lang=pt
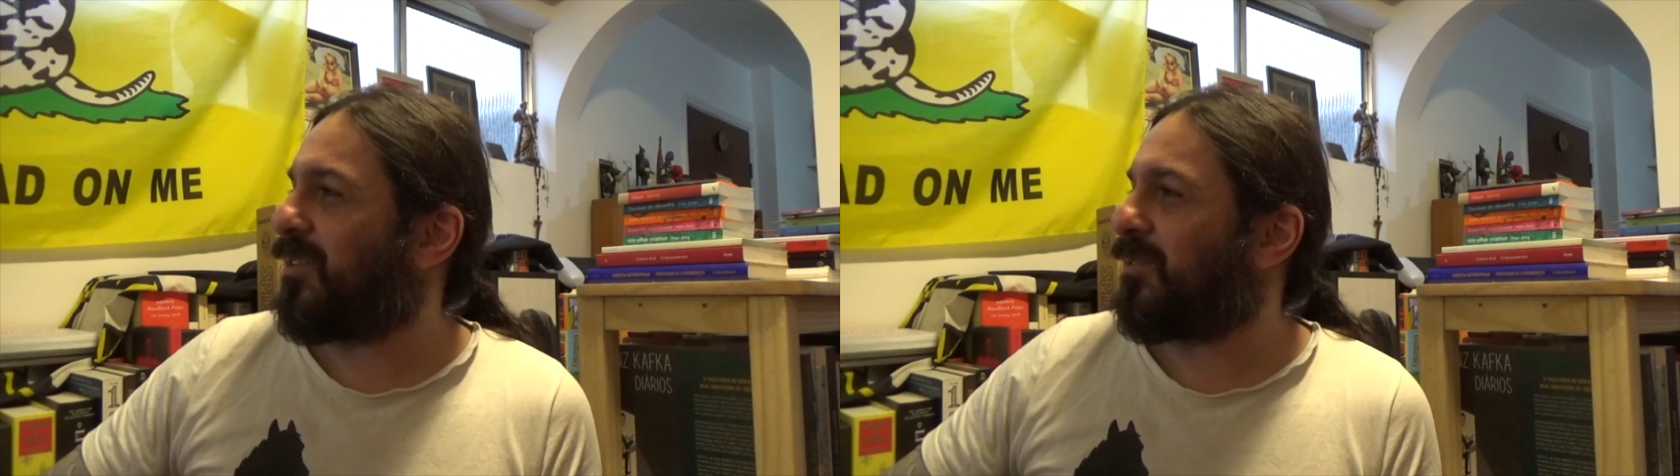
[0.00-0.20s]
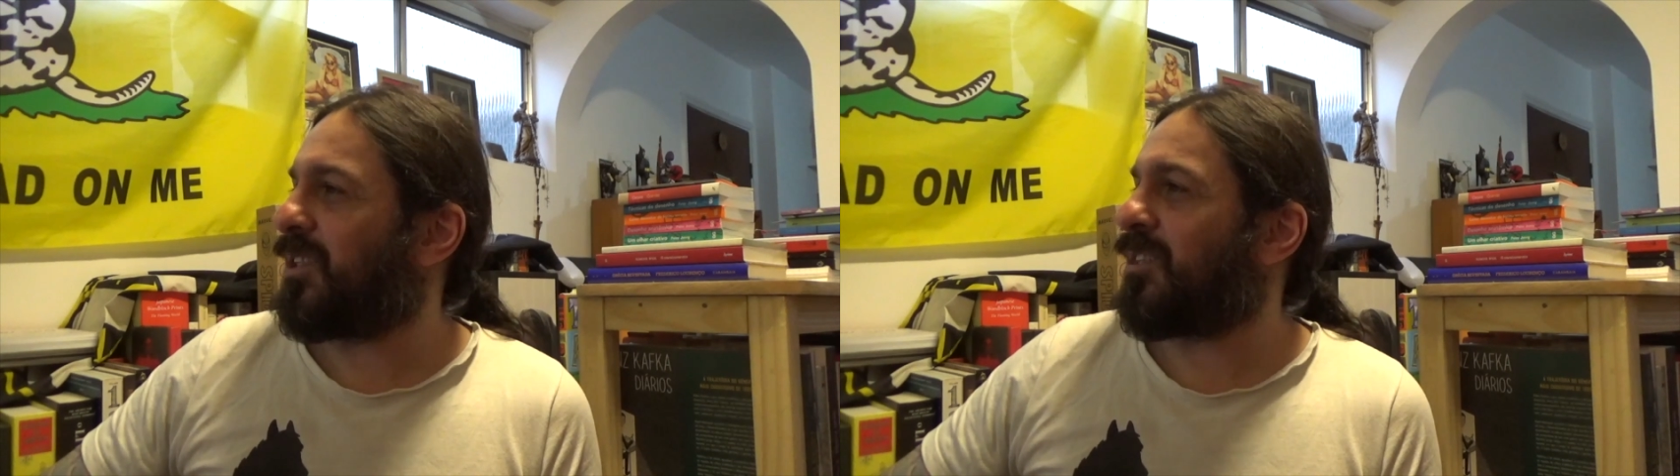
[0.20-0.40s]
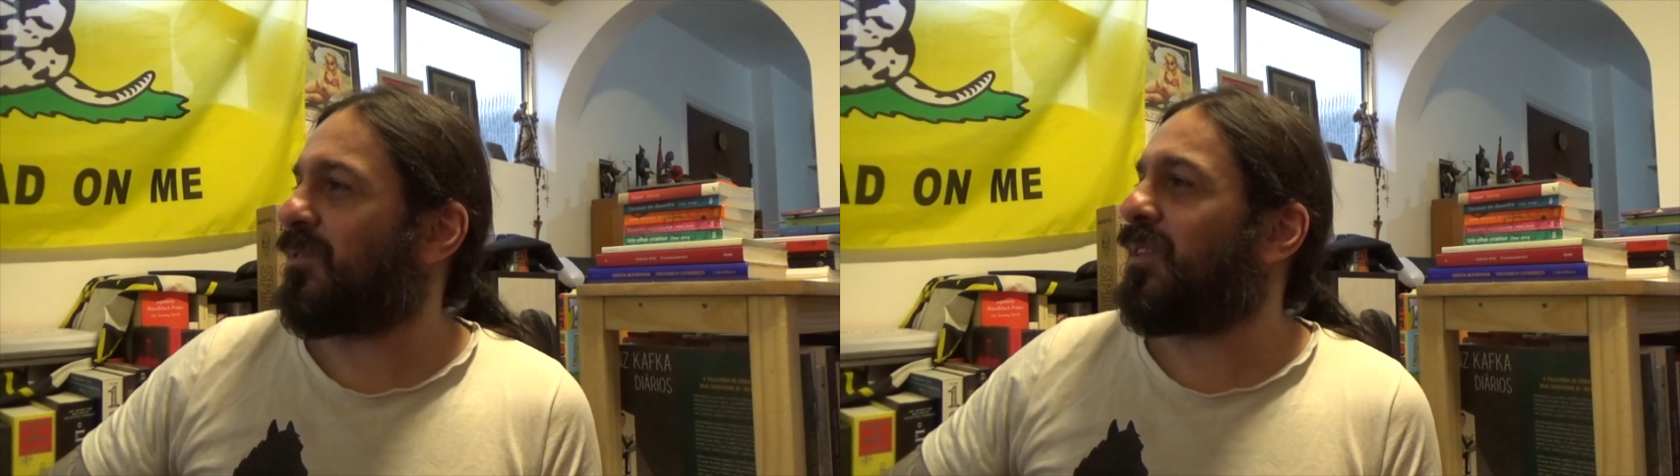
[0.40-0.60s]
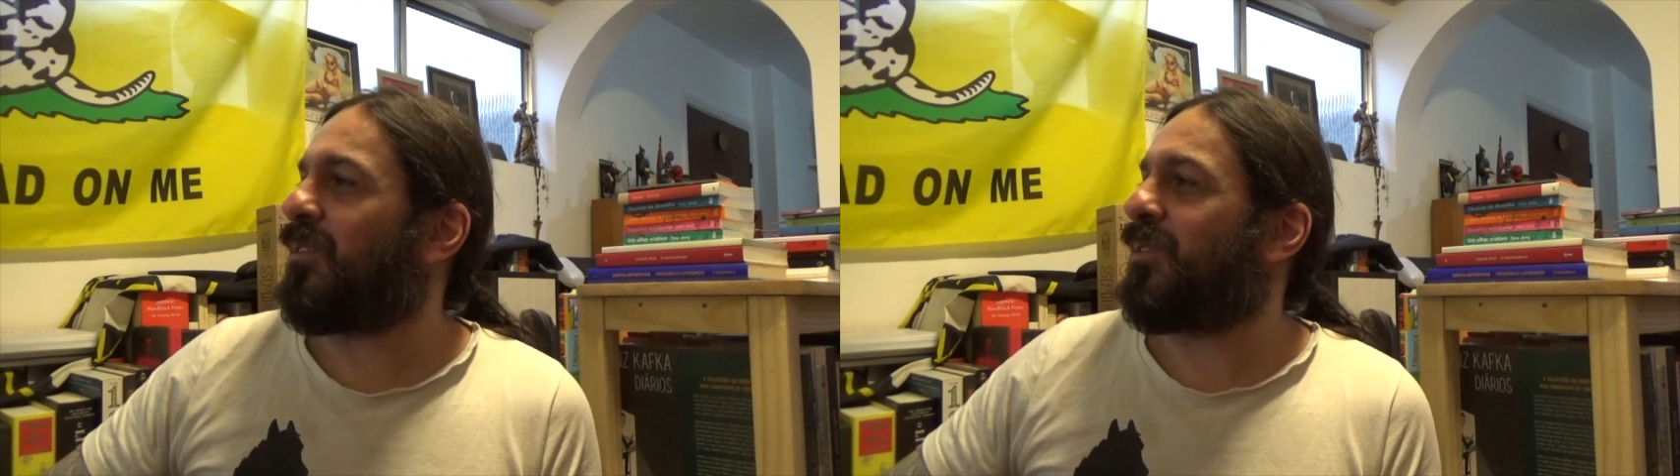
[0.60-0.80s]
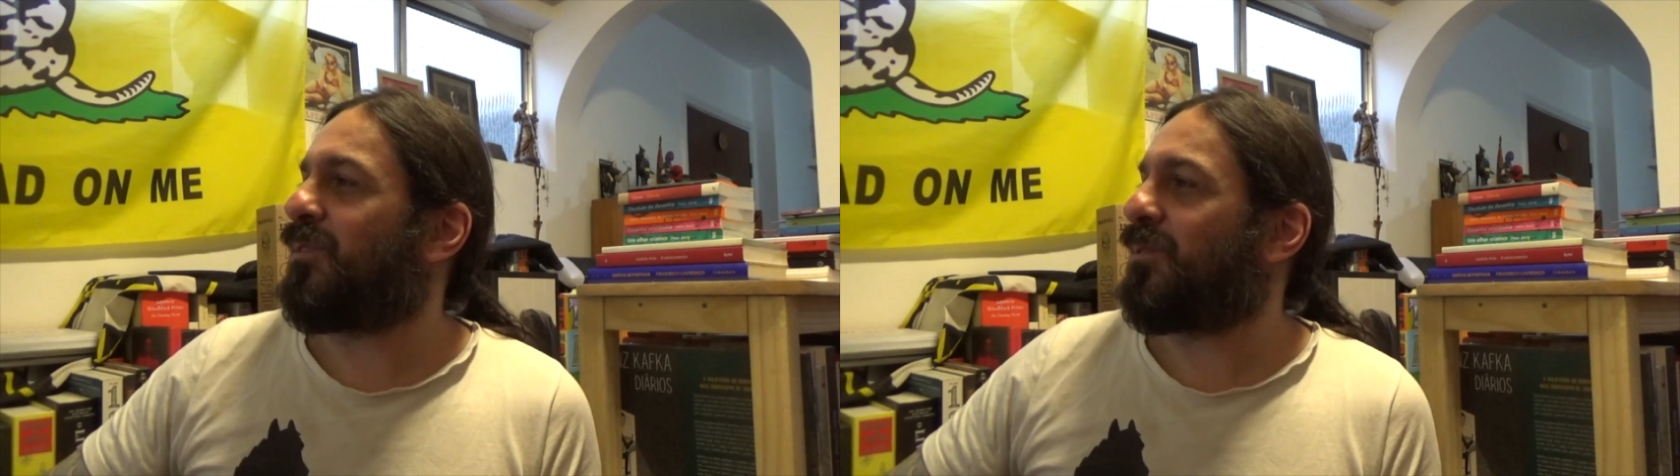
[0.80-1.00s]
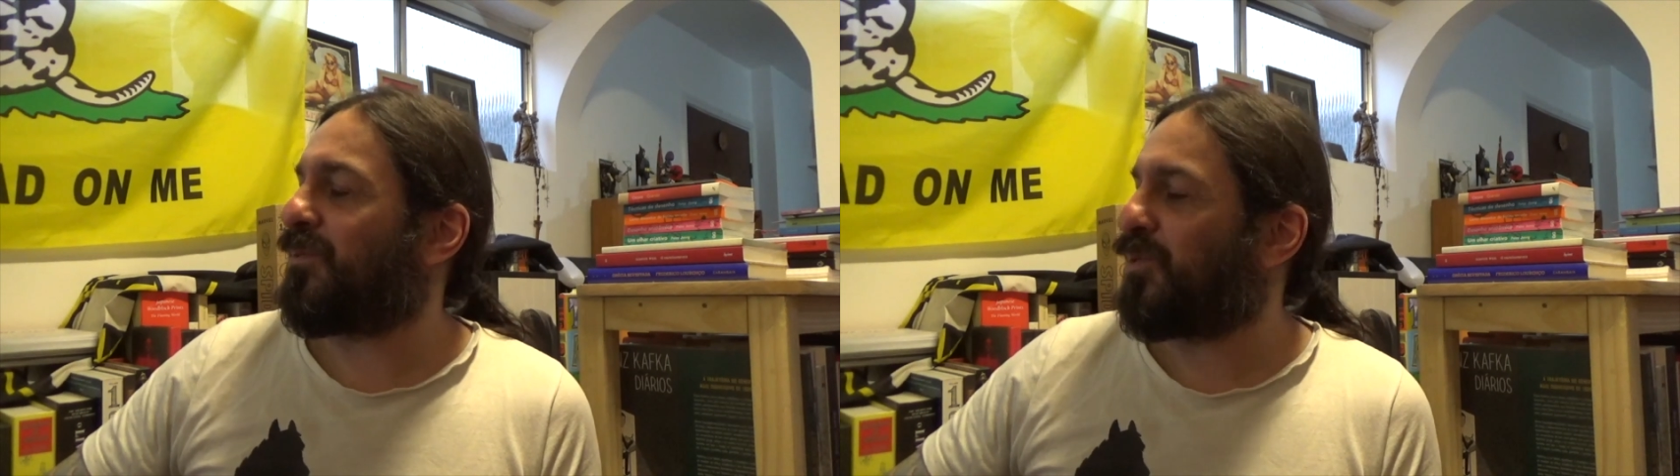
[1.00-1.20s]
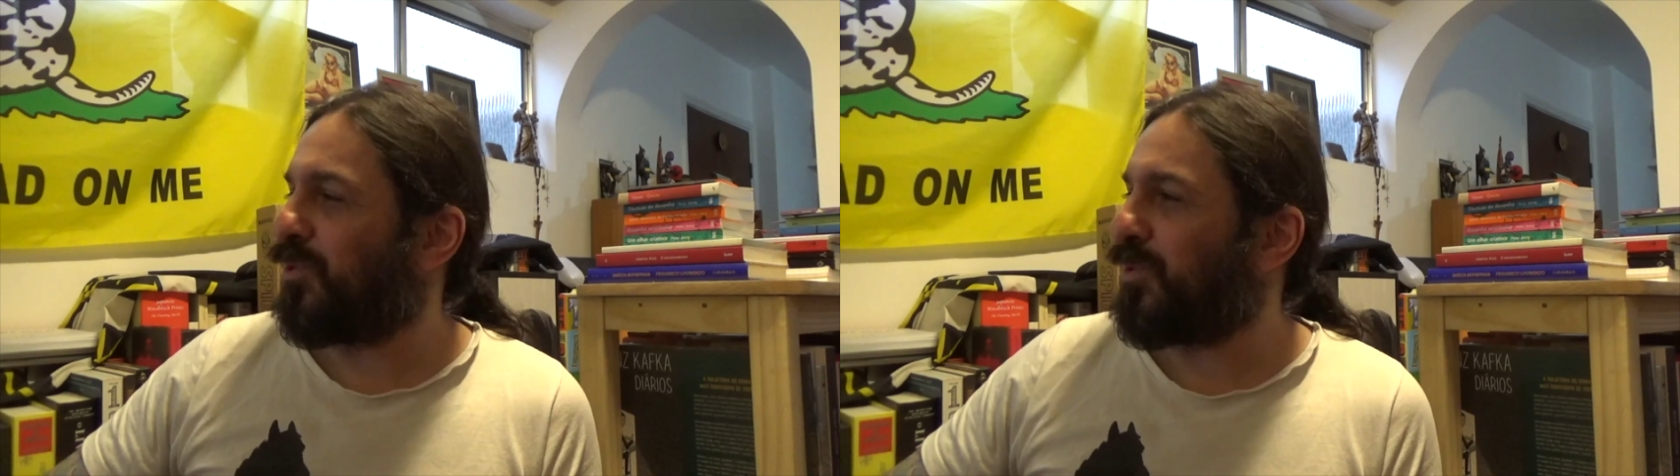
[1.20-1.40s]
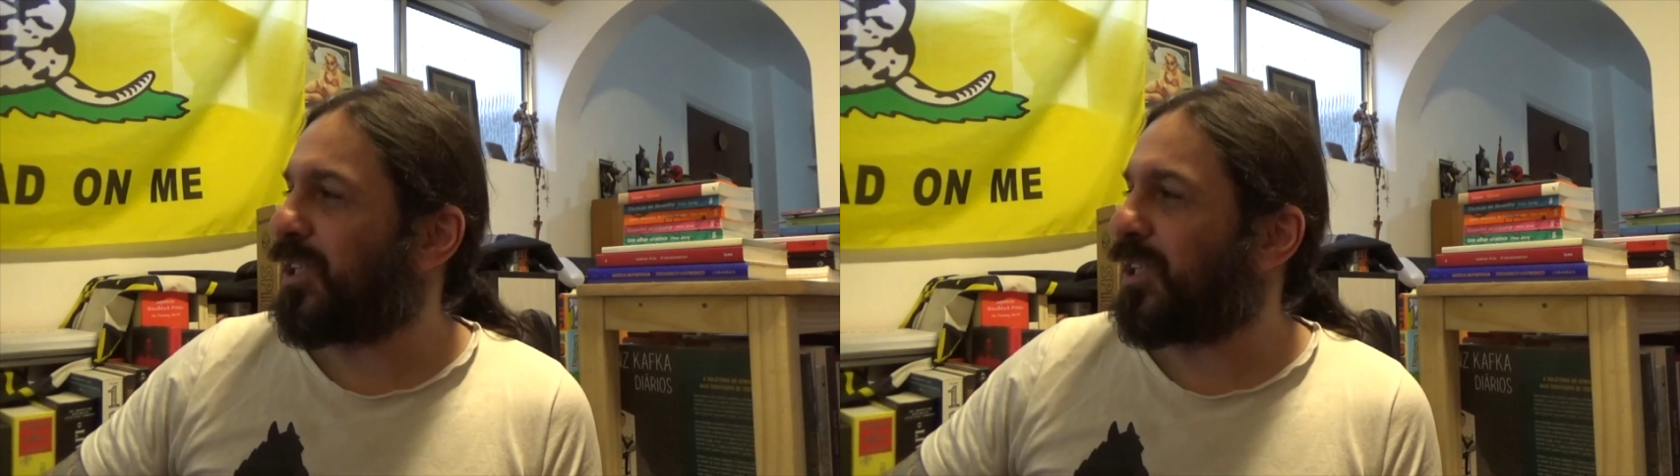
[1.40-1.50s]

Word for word: Rodrigo, não, eu sou um